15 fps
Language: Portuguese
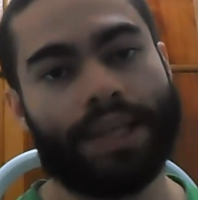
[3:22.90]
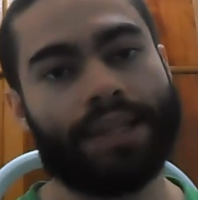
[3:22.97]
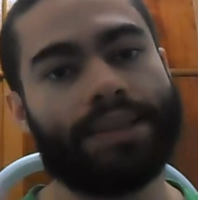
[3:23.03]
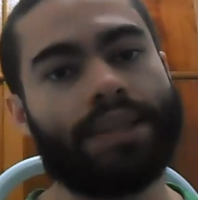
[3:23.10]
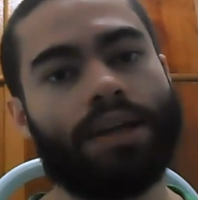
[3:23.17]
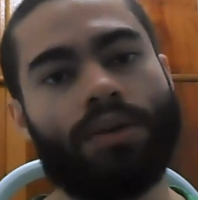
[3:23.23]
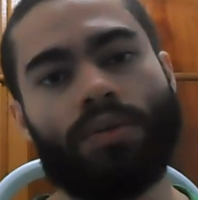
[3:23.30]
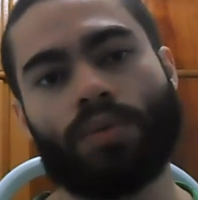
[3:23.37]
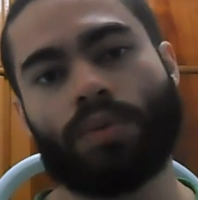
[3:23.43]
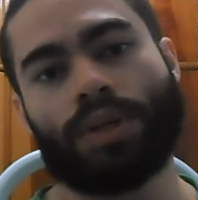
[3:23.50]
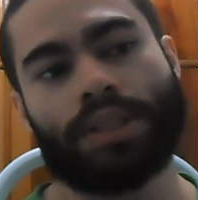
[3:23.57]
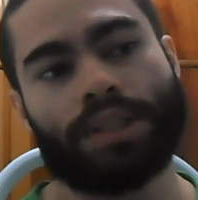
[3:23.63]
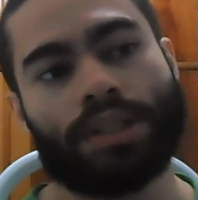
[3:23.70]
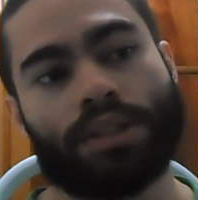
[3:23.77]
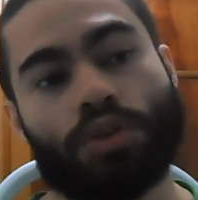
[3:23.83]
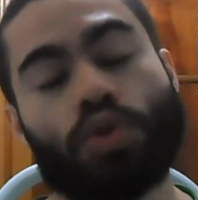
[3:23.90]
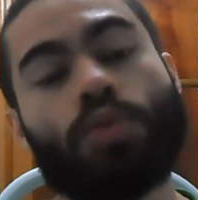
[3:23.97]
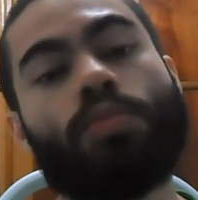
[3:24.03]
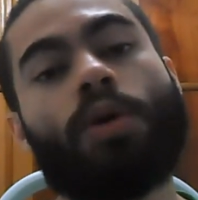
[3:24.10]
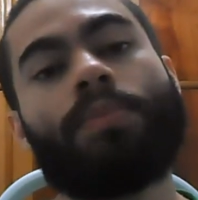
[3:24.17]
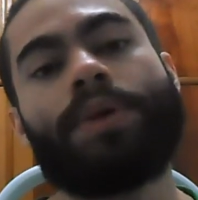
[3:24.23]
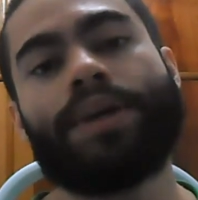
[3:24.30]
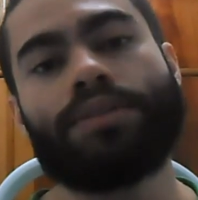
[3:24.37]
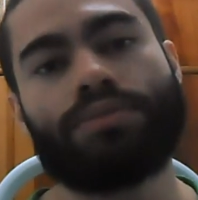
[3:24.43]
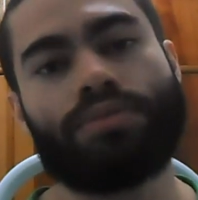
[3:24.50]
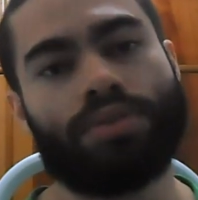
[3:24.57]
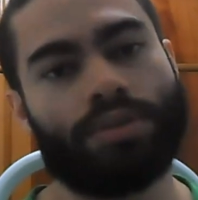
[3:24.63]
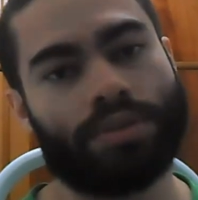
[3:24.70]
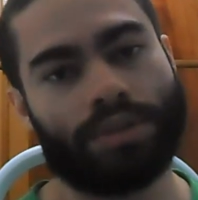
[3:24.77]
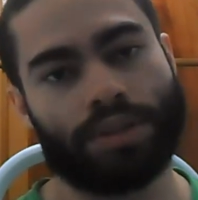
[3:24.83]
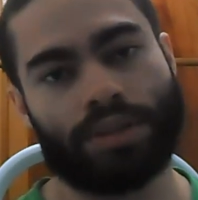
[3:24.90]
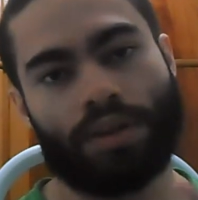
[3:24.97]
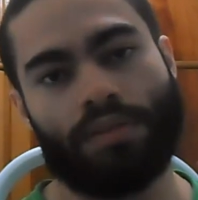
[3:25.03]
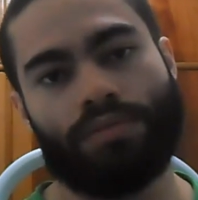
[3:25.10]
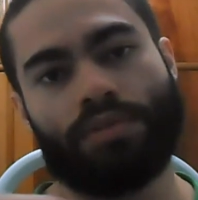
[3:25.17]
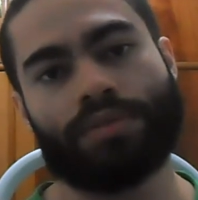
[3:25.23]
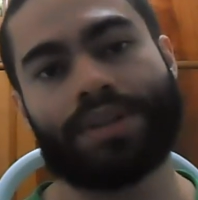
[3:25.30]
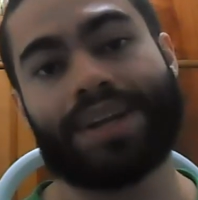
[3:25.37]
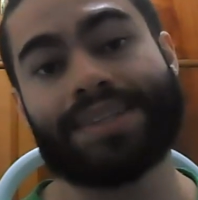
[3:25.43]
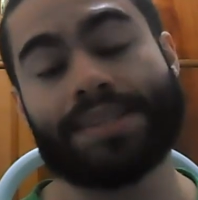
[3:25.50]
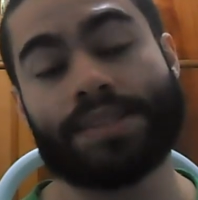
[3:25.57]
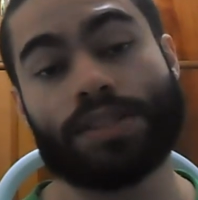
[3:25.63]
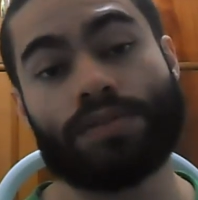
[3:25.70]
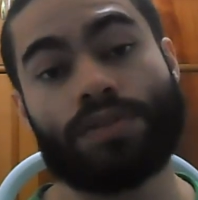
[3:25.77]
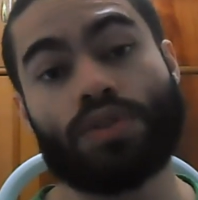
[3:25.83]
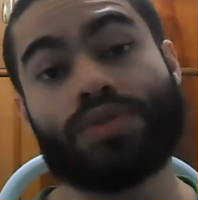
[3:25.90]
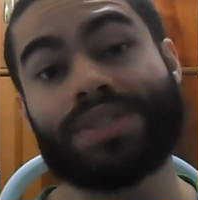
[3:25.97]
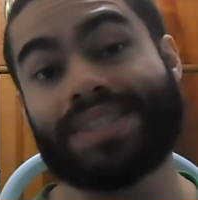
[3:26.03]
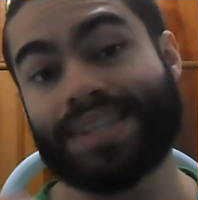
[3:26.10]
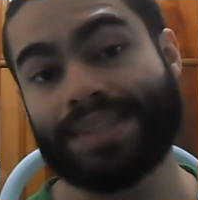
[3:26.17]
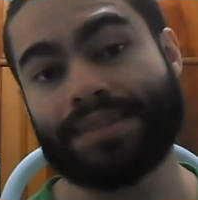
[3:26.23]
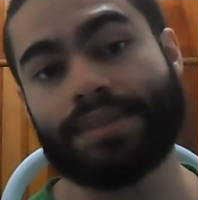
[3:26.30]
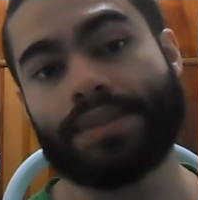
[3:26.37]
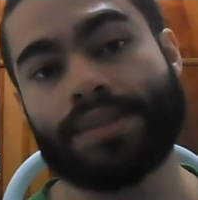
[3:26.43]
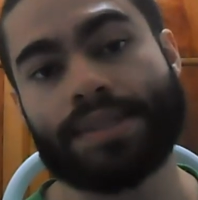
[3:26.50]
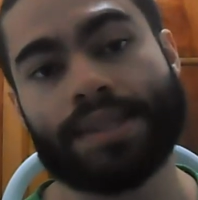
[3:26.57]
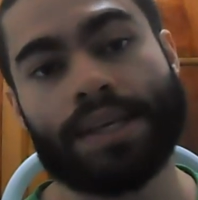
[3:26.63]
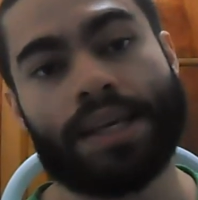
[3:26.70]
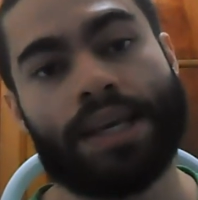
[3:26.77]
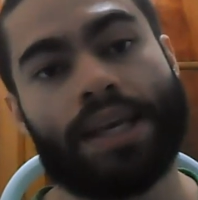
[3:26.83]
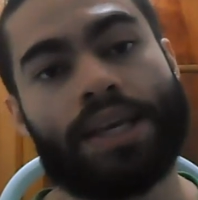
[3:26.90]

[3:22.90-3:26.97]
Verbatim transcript: né, tão do momento, então eu vou trazer esses vídeos extras.